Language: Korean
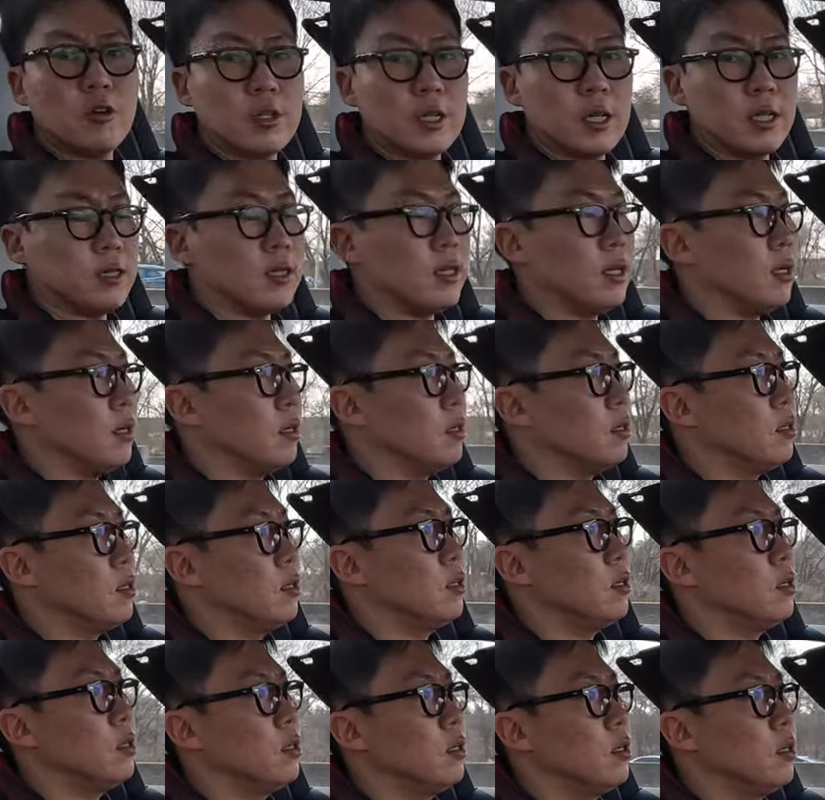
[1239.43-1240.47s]
것 같다
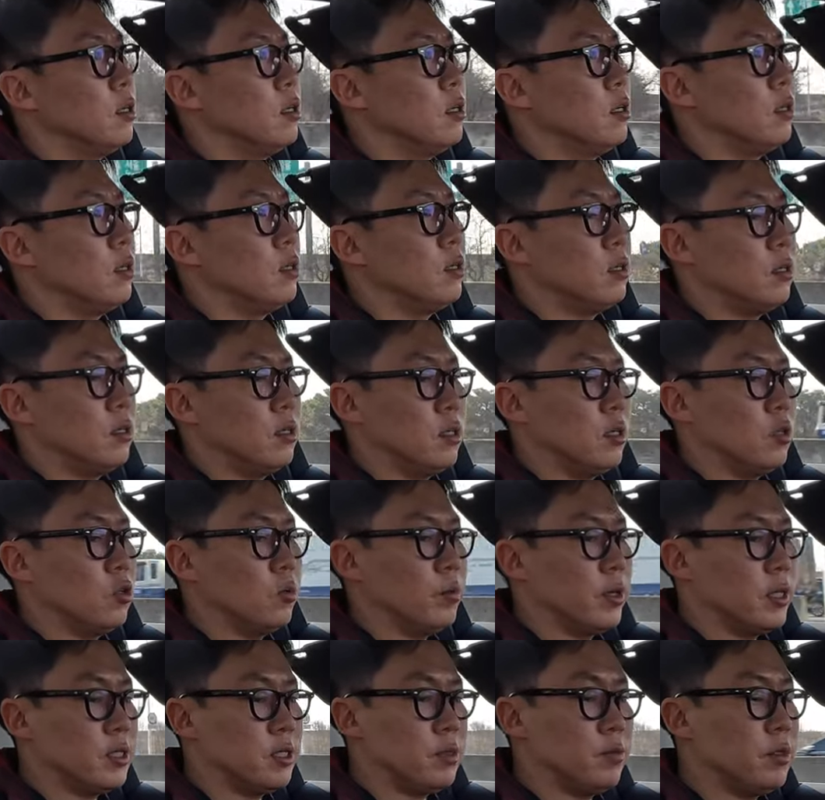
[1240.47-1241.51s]

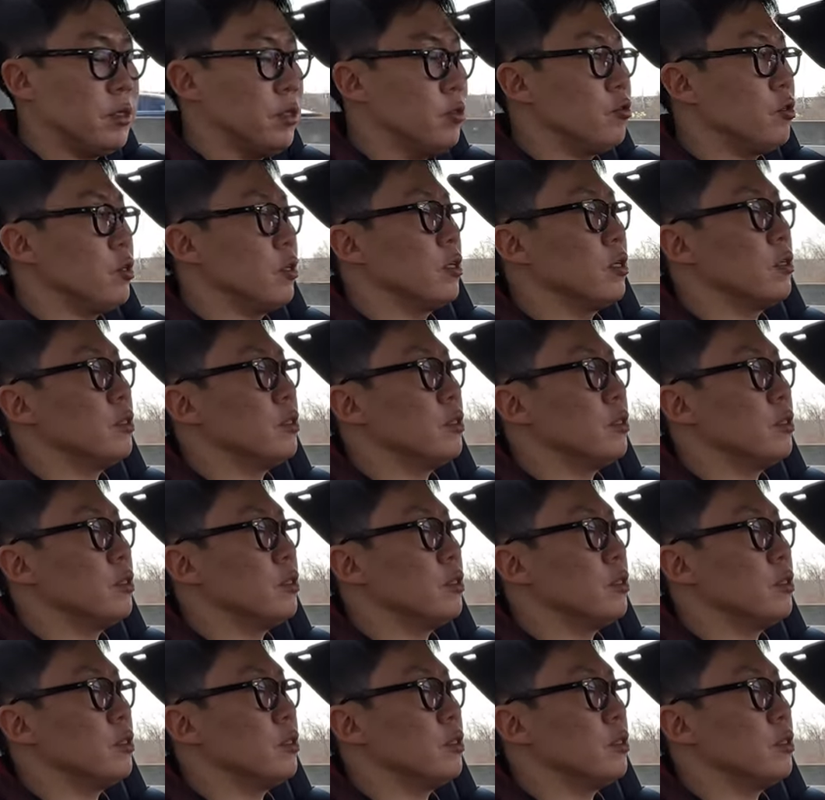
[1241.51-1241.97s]
라고 말씀드릴 수